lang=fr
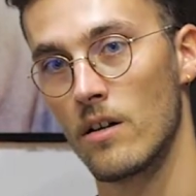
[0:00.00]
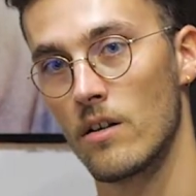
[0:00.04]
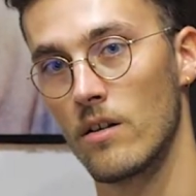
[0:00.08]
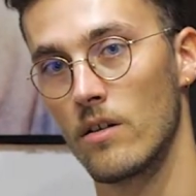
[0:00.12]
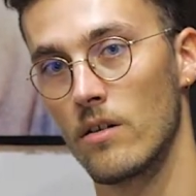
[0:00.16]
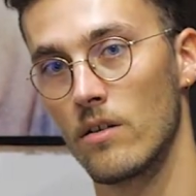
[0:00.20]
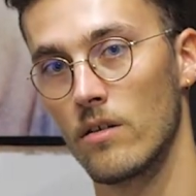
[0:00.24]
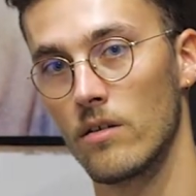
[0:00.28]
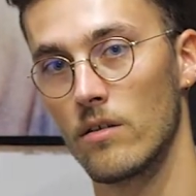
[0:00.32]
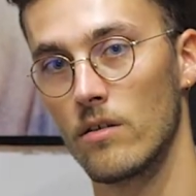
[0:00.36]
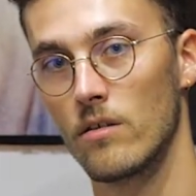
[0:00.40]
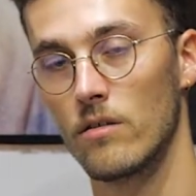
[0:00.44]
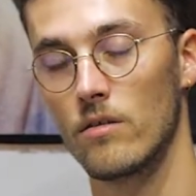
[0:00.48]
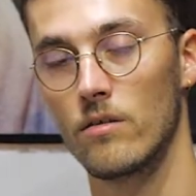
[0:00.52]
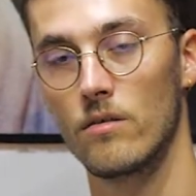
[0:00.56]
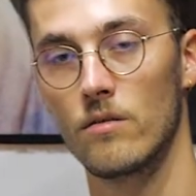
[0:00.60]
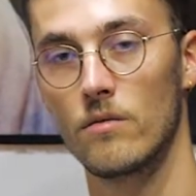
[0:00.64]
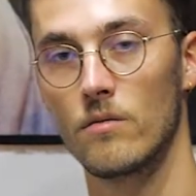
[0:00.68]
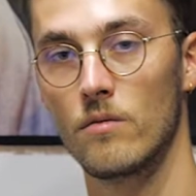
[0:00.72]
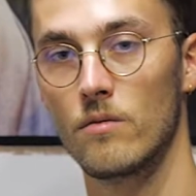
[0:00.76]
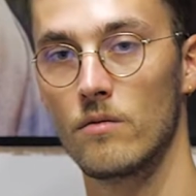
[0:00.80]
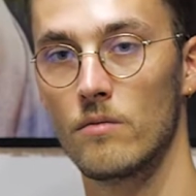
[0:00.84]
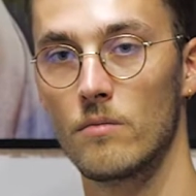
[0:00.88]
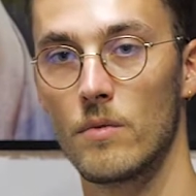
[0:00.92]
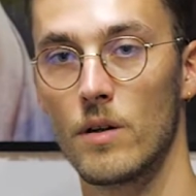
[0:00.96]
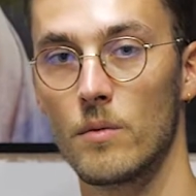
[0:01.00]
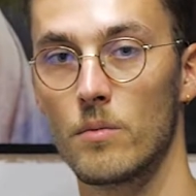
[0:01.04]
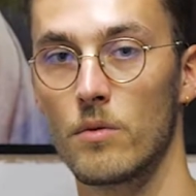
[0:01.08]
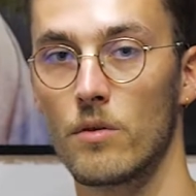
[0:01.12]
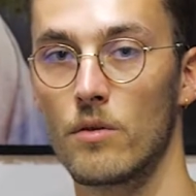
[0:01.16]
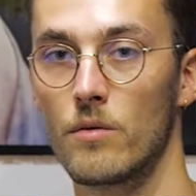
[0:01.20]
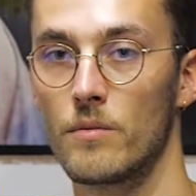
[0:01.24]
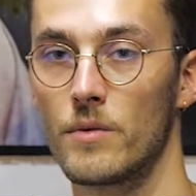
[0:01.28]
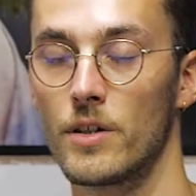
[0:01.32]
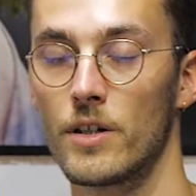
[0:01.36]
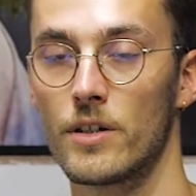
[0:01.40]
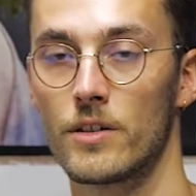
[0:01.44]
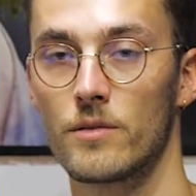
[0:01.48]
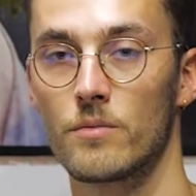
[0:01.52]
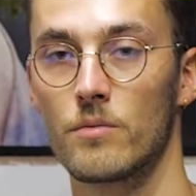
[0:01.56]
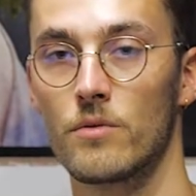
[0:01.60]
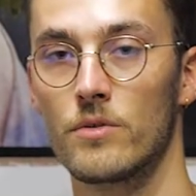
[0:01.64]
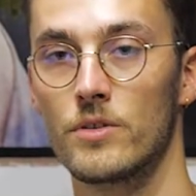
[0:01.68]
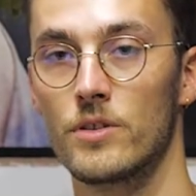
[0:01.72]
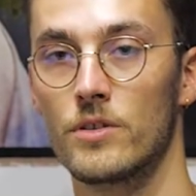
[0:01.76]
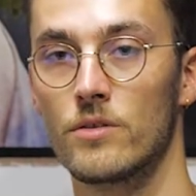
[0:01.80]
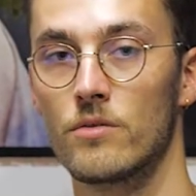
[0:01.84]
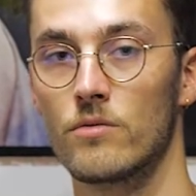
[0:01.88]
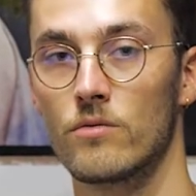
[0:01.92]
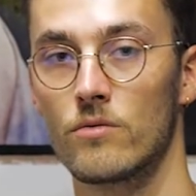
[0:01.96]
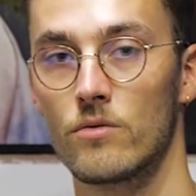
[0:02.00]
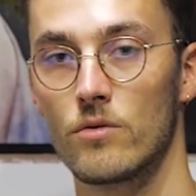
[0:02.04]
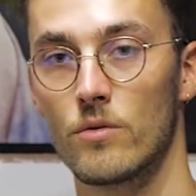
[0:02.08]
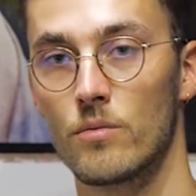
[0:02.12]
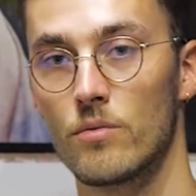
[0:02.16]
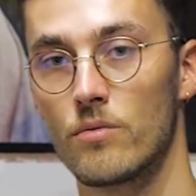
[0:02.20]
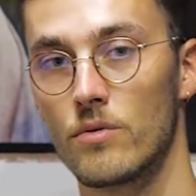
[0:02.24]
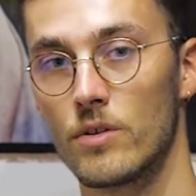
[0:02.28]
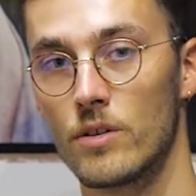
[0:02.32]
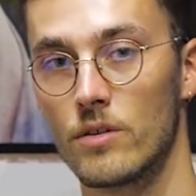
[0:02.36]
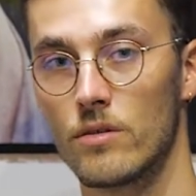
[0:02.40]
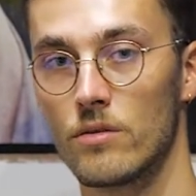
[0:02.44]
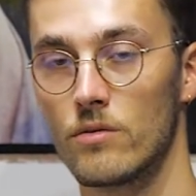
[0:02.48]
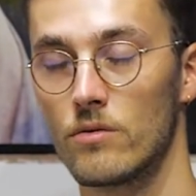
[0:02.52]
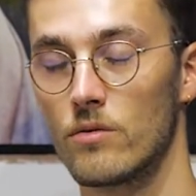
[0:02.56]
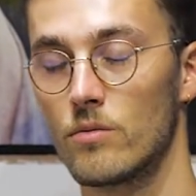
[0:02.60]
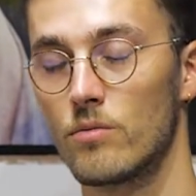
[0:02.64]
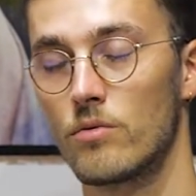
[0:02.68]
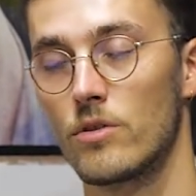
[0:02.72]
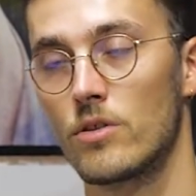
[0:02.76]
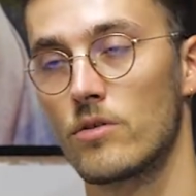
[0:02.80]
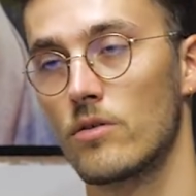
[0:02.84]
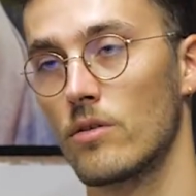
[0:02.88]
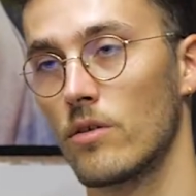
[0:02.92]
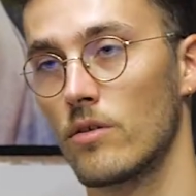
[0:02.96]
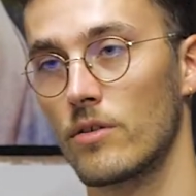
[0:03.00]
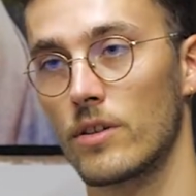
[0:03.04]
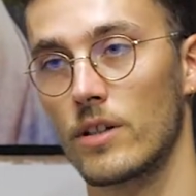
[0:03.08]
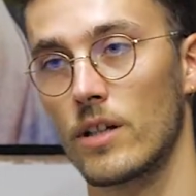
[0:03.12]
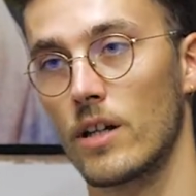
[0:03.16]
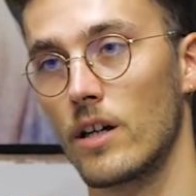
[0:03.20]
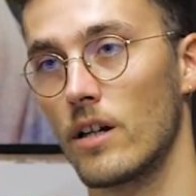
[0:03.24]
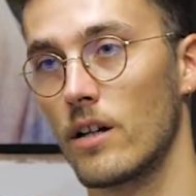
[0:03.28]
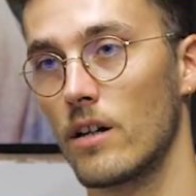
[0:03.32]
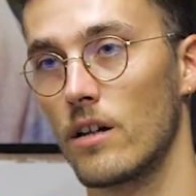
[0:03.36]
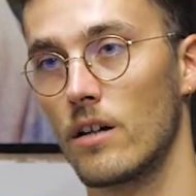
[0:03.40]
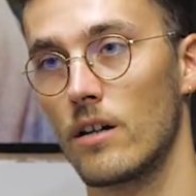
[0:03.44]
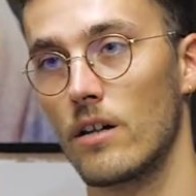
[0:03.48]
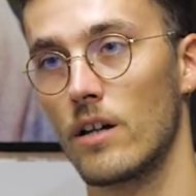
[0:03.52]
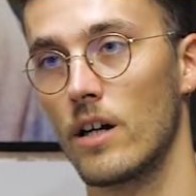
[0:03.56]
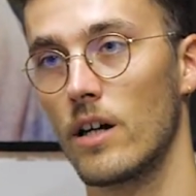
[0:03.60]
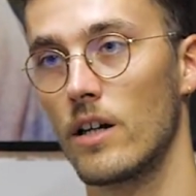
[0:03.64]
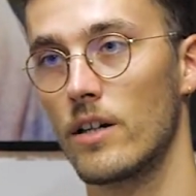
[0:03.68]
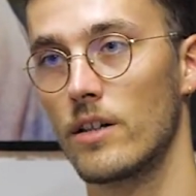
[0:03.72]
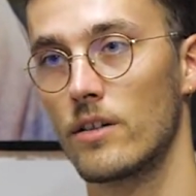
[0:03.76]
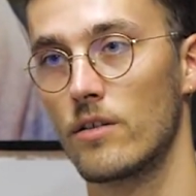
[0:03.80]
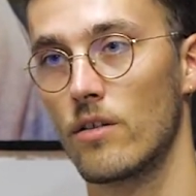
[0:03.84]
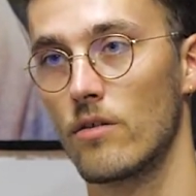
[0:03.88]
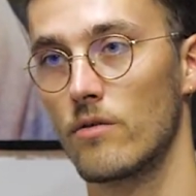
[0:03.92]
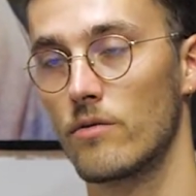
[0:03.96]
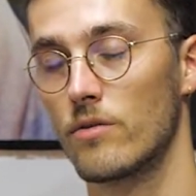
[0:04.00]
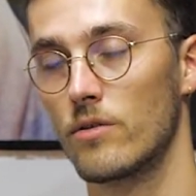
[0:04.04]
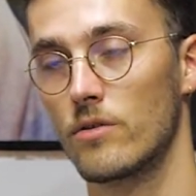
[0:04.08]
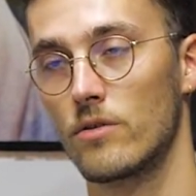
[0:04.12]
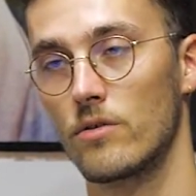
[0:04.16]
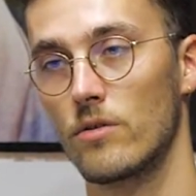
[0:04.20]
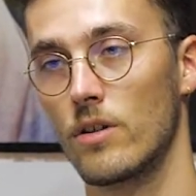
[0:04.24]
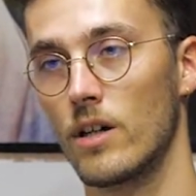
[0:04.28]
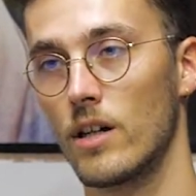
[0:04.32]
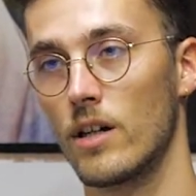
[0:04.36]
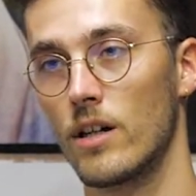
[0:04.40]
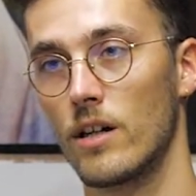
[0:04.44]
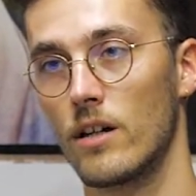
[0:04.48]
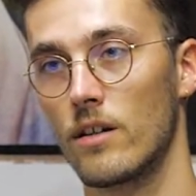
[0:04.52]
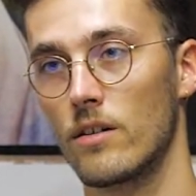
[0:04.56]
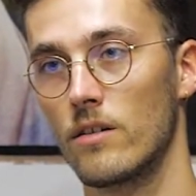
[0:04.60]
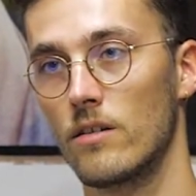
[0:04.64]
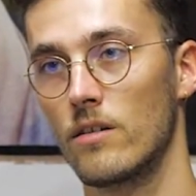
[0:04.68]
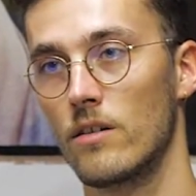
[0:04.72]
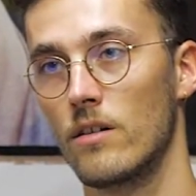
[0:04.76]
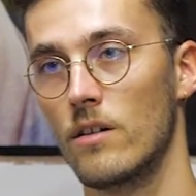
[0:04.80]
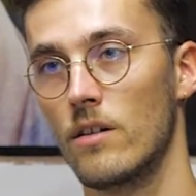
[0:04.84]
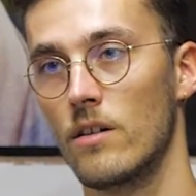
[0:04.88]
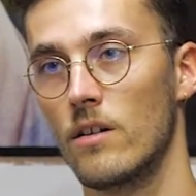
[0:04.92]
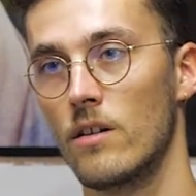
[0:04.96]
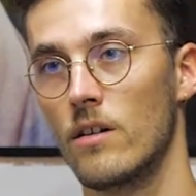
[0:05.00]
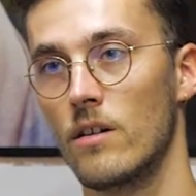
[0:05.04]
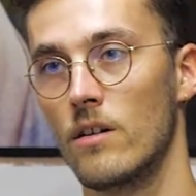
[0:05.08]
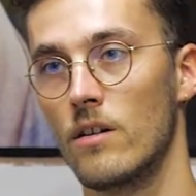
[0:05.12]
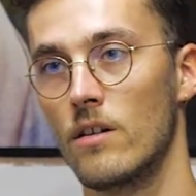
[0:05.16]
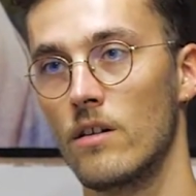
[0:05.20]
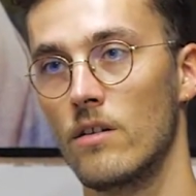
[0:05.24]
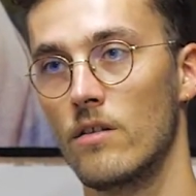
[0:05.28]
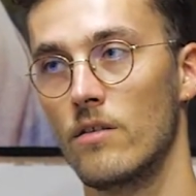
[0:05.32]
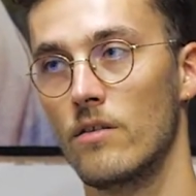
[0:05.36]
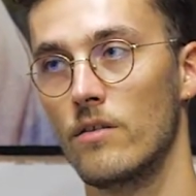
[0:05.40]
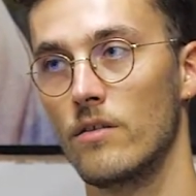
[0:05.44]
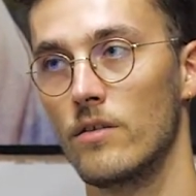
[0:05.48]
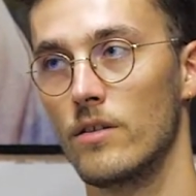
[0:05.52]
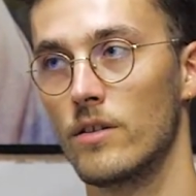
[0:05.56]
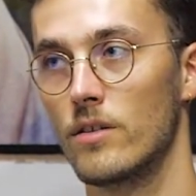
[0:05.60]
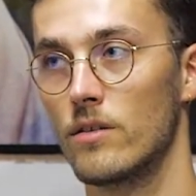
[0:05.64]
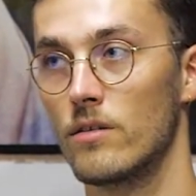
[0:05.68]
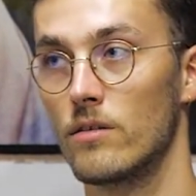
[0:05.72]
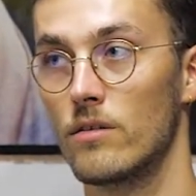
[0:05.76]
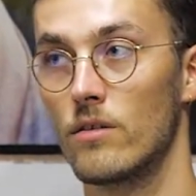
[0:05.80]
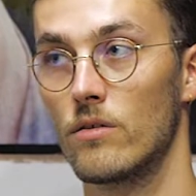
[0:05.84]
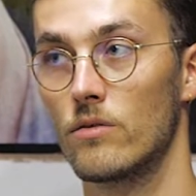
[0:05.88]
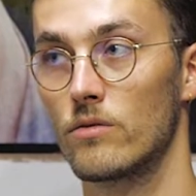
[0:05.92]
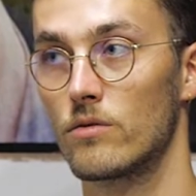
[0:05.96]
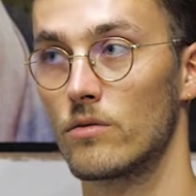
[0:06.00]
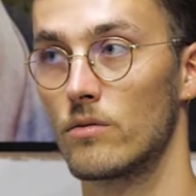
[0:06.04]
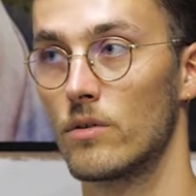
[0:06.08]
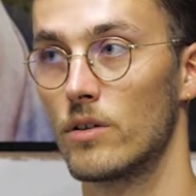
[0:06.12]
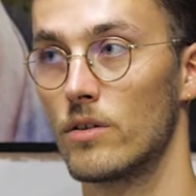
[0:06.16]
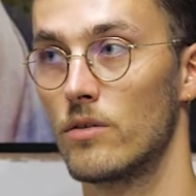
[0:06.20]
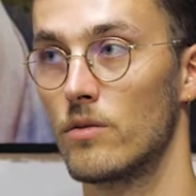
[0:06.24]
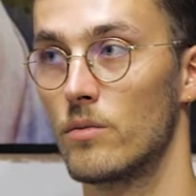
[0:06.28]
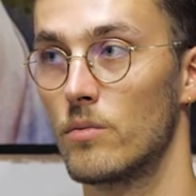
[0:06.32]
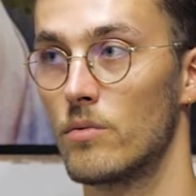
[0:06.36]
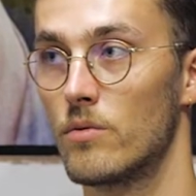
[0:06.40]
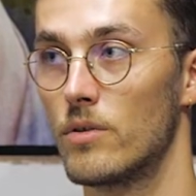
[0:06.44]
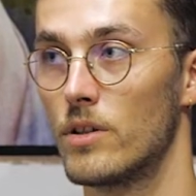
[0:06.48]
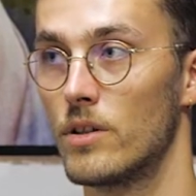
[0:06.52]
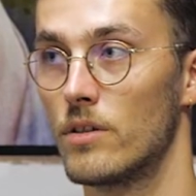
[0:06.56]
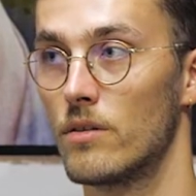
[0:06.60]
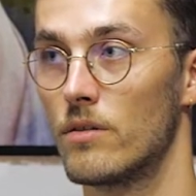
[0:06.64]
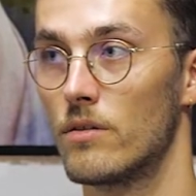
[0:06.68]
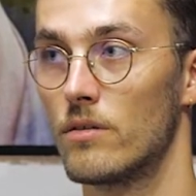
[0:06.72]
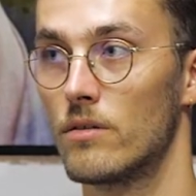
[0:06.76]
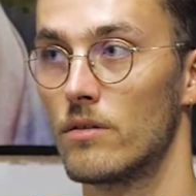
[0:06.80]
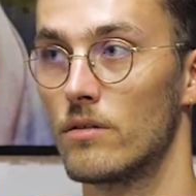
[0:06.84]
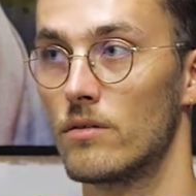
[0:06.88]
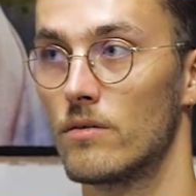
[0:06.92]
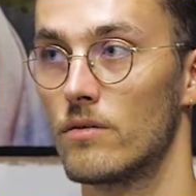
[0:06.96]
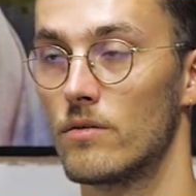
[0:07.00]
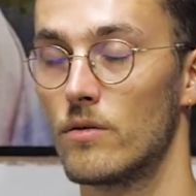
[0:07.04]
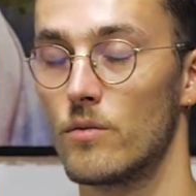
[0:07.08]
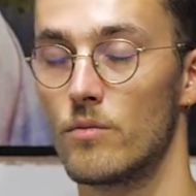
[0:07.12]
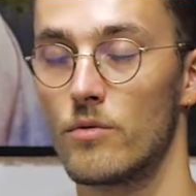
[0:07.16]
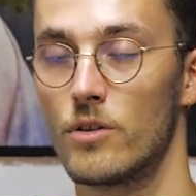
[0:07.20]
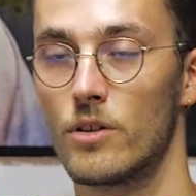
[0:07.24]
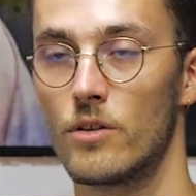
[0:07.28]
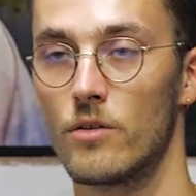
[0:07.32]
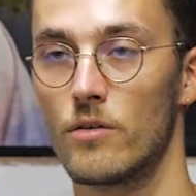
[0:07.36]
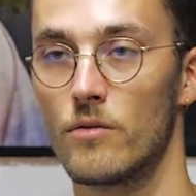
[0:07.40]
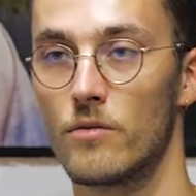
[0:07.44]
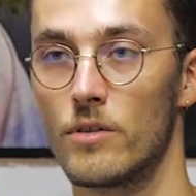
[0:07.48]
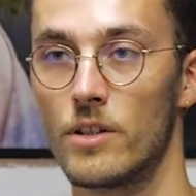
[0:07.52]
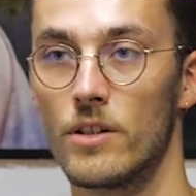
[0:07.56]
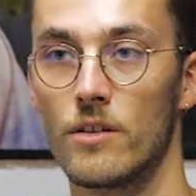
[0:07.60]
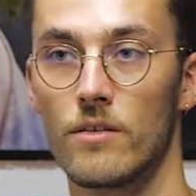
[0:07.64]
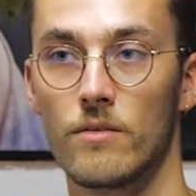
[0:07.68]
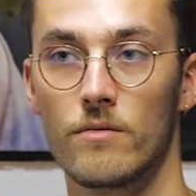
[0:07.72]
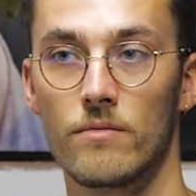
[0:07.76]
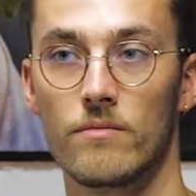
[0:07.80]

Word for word: Euh, ma première exposition depuis, euh, depuis que je suis rentré à, l'école photo à Arles et en soi depuis, depuis le Covid.